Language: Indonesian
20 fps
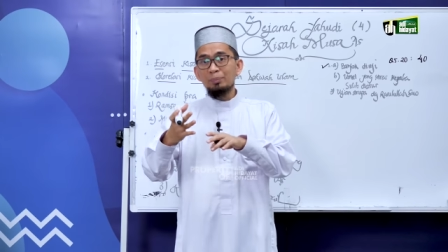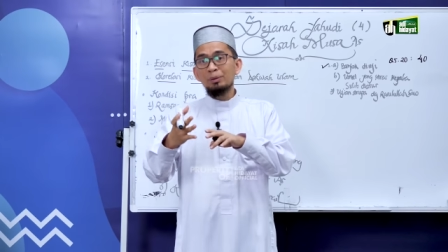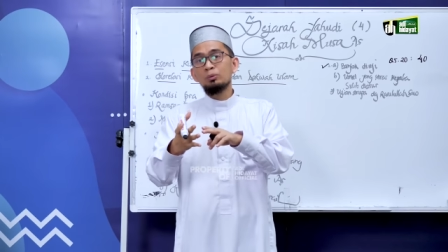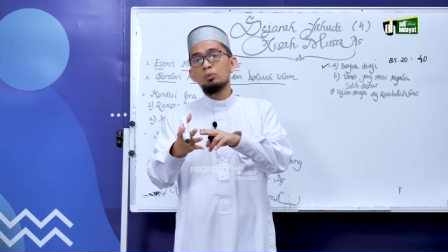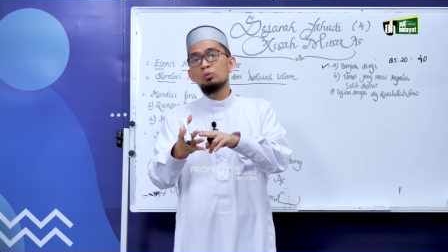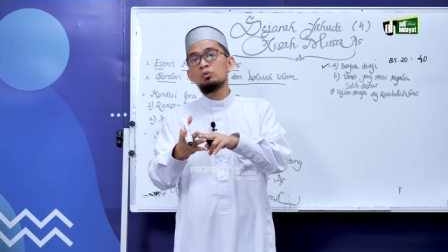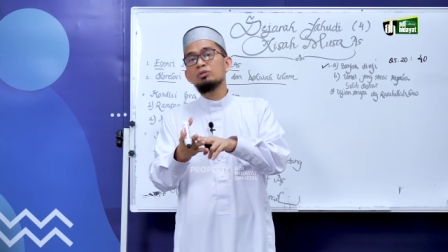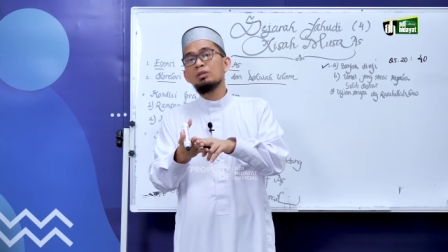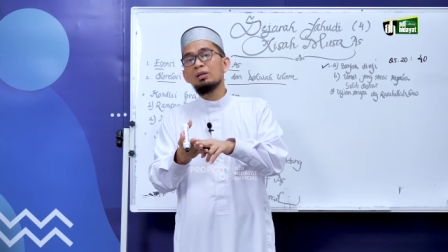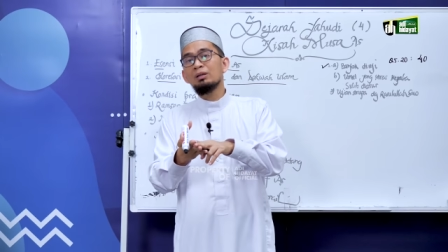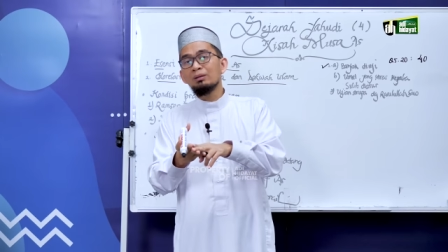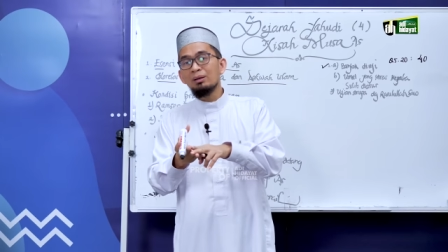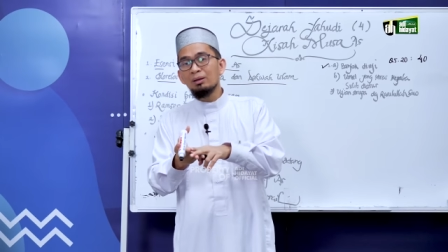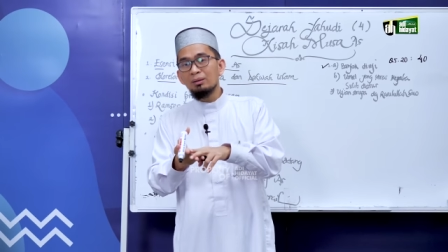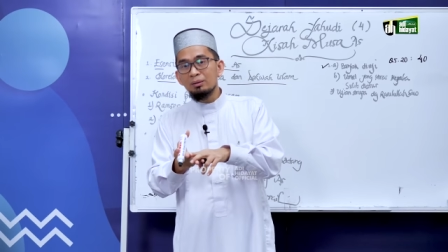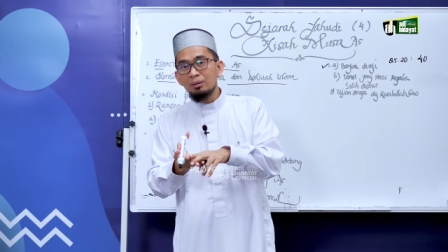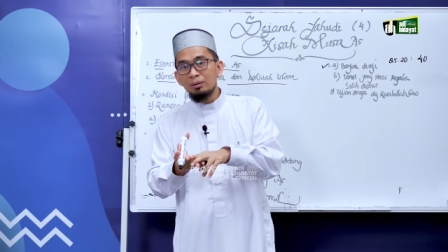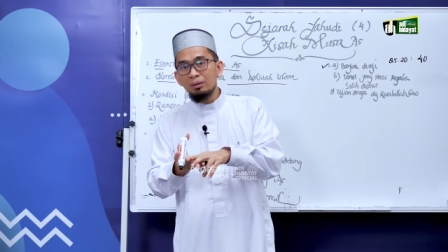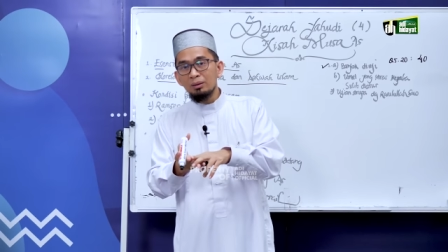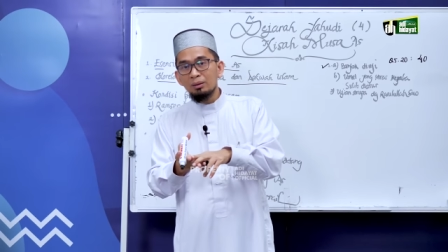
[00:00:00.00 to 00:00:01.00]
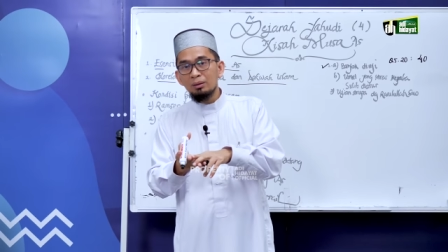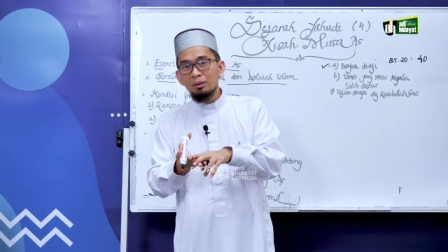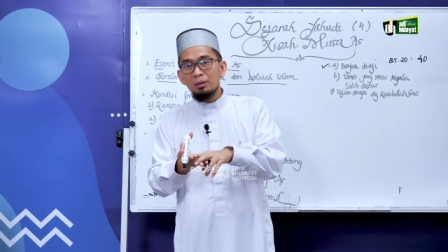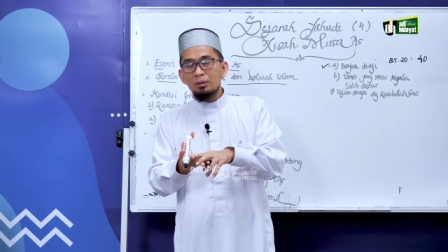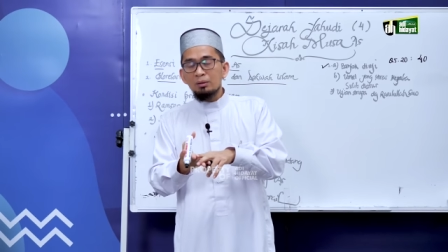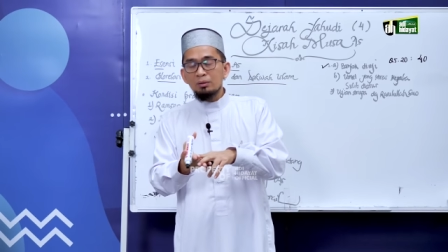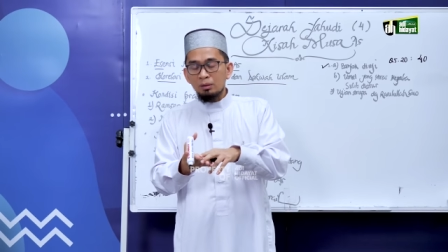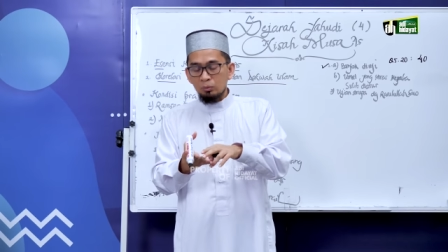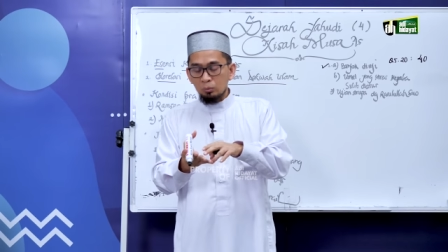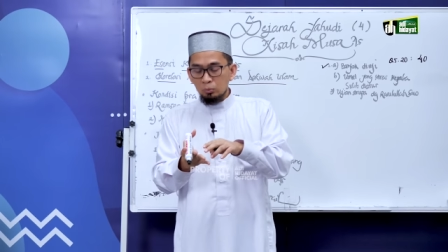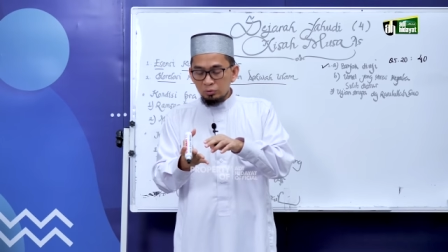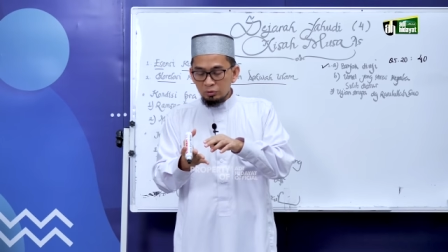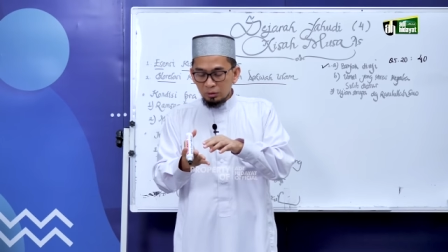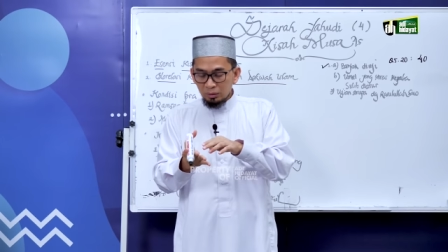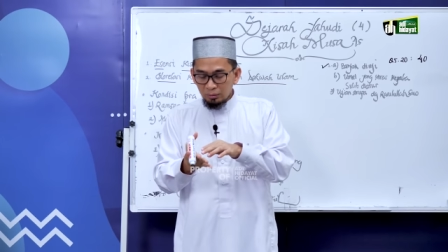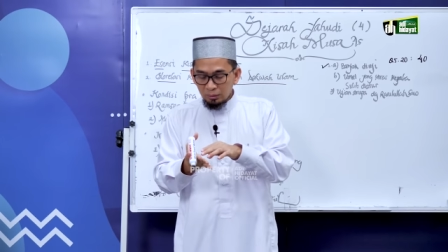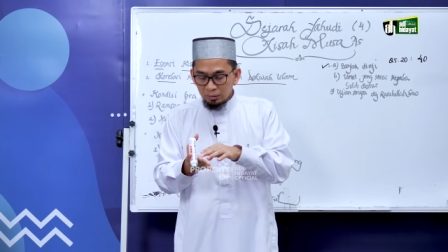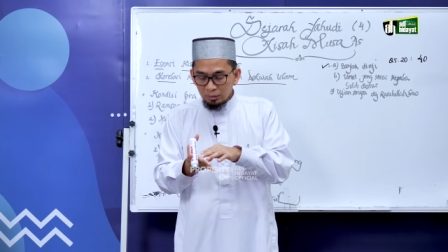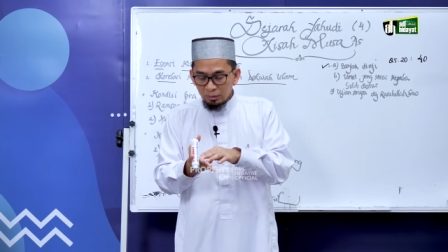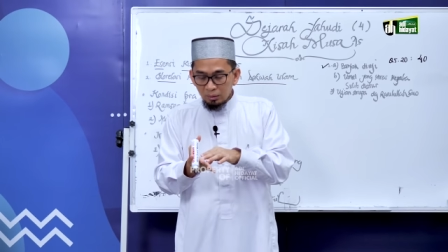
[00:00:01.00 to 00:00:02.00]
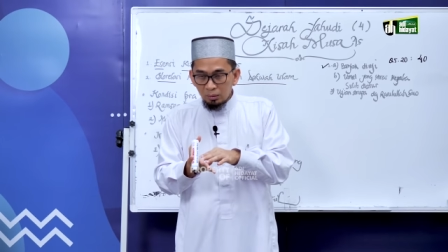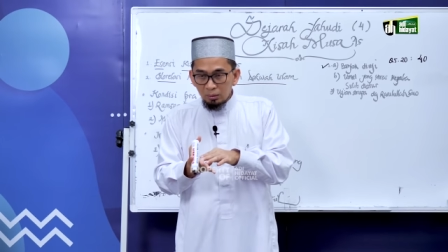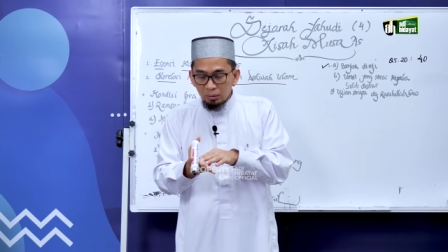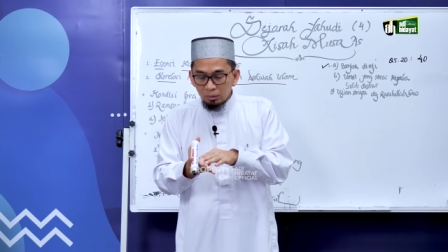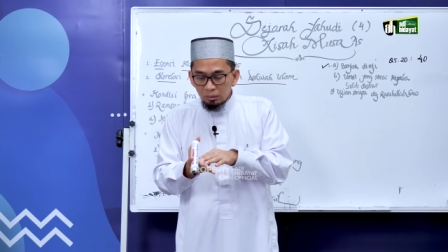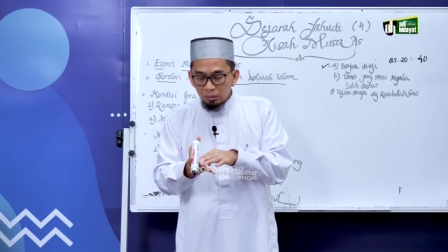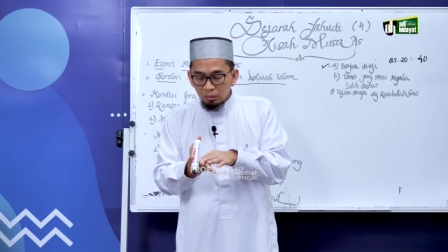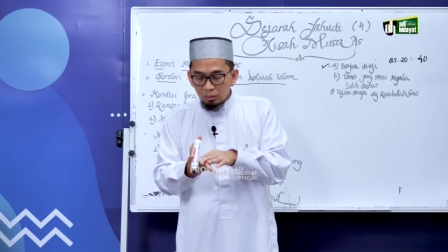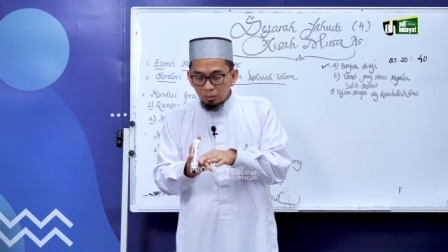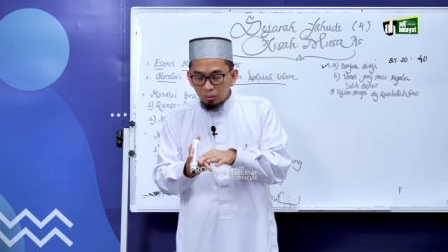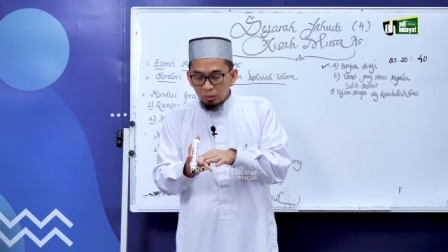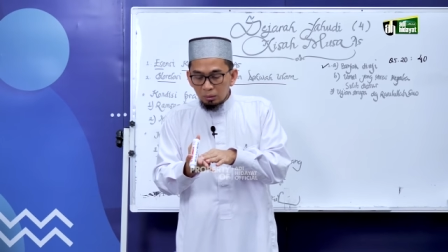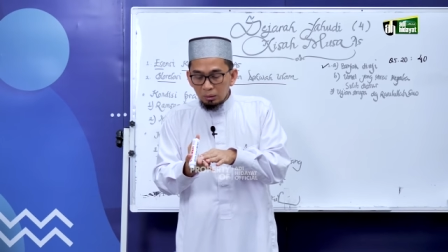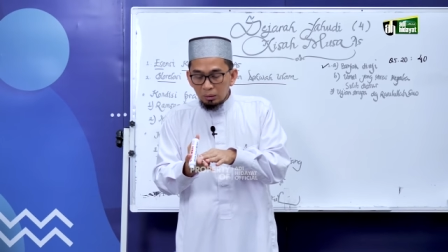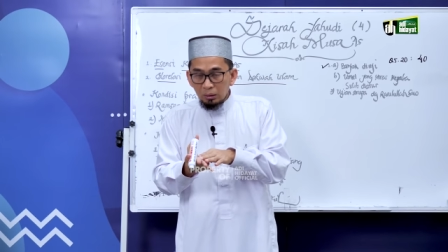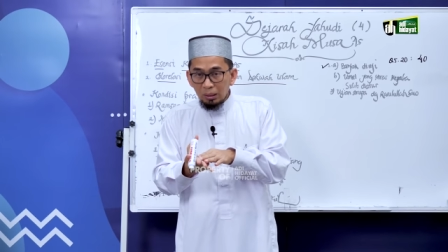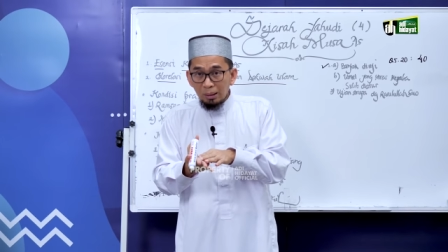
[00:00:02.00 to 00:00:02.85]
dapat ujian lagi terusir dari uh,